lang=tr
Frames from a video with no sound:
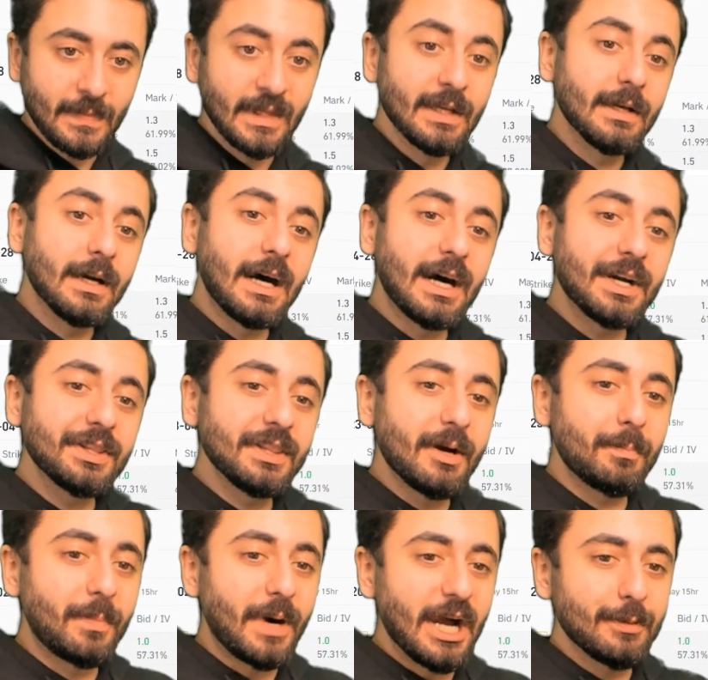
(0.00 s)
Ardından
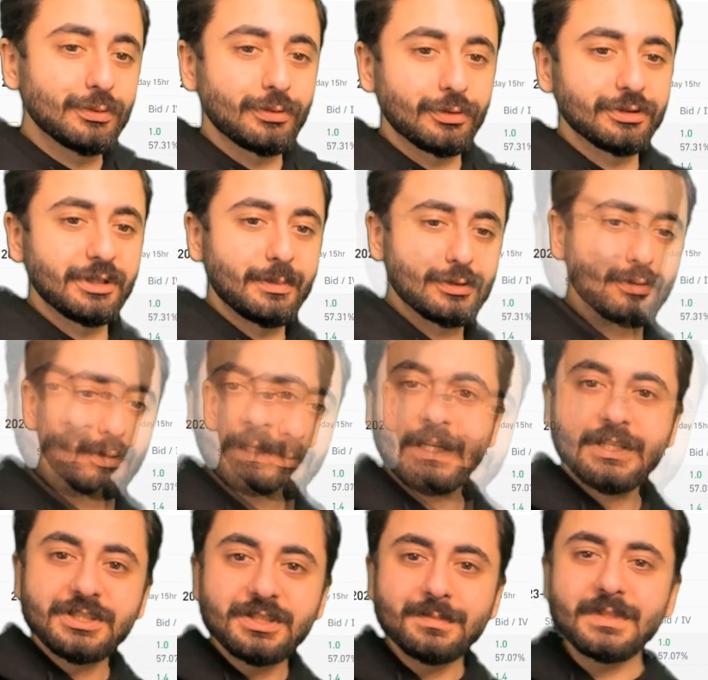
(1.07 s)
buy butonuna basıyorum.
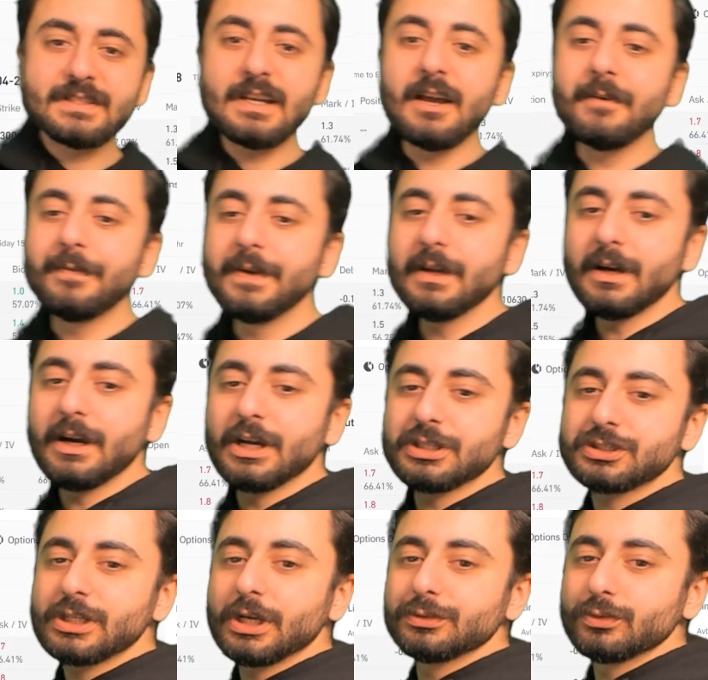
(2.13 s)
Şimdi sayfayı
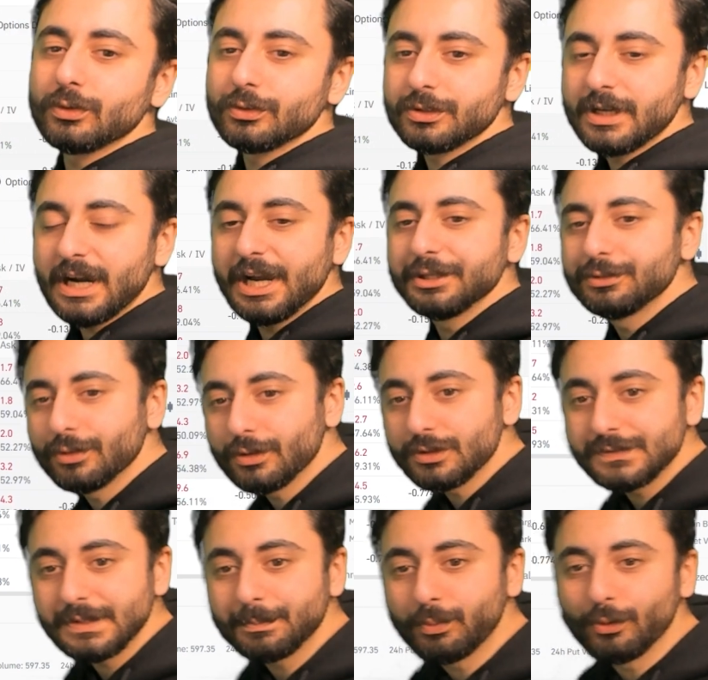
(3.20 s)
aşağı doğru kaydırıyoruz ve
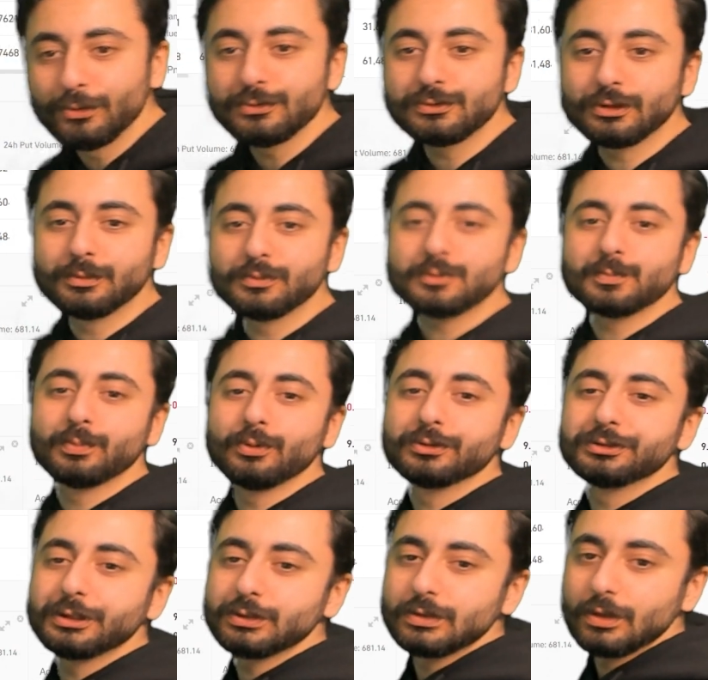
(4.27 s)
pozisyonumuz burada
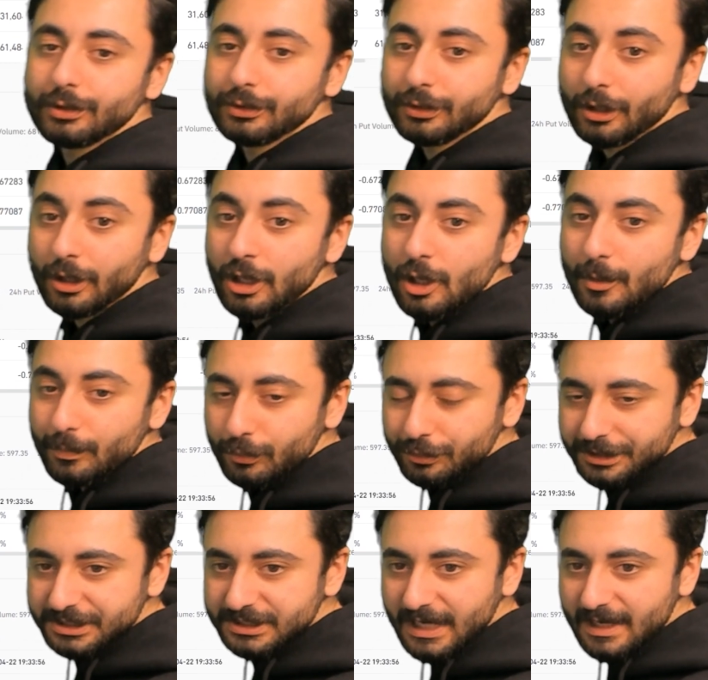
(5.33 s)
görünüyor. Burada
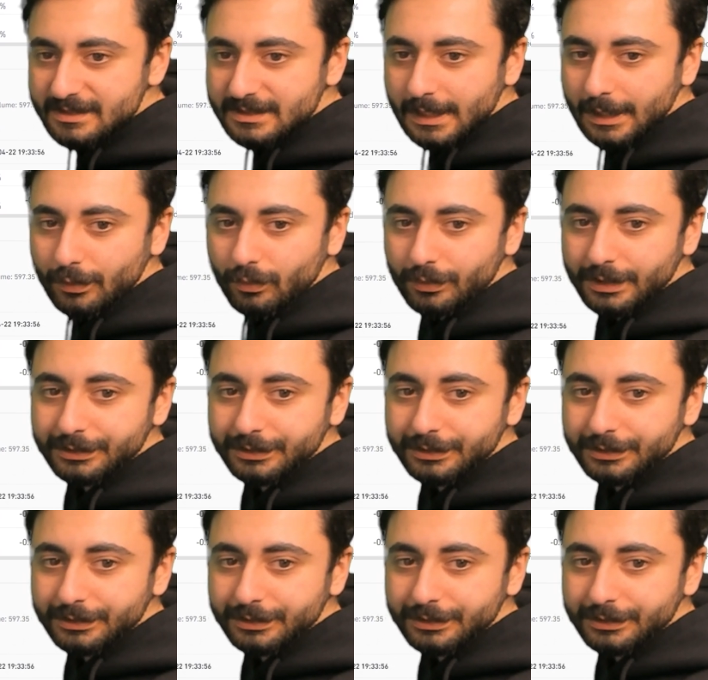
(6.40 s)
kar zarar oranını